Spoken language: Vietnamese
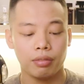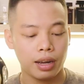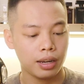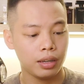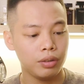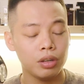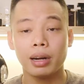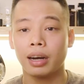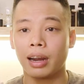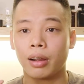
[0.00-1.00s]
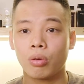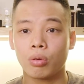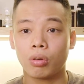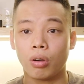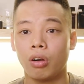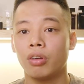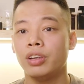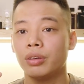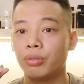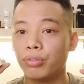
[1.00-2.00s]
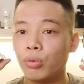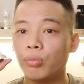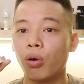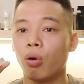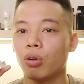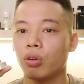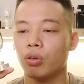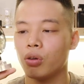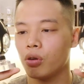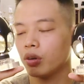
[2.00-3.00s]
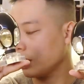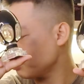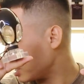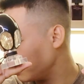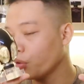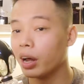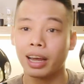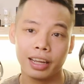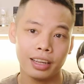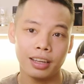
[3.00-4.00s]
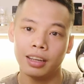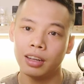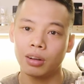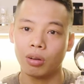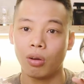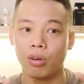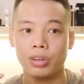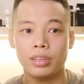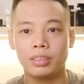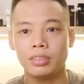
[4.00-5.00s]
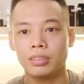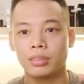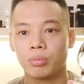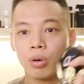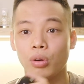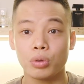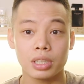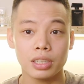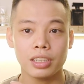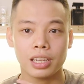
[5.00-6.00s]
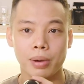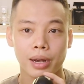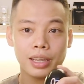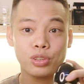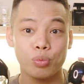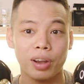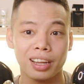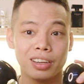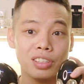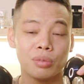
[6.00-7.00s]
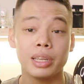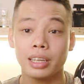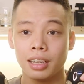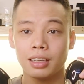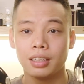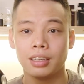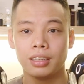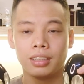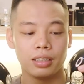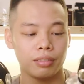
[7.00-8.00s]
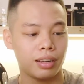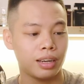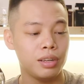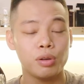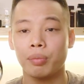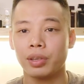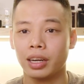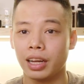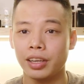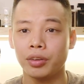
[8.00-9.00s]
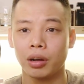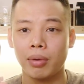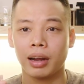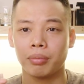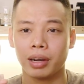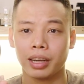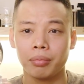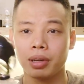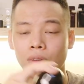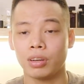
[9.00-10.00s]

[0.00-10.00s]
và nếu như bạn nào có những full bộ năm chai nước hoa này có những món đồ chơi để bạn hãy chụp ảnh gửi cho mình nhá và nêu cảm nhận cá nhân của các bạn bằng cách bình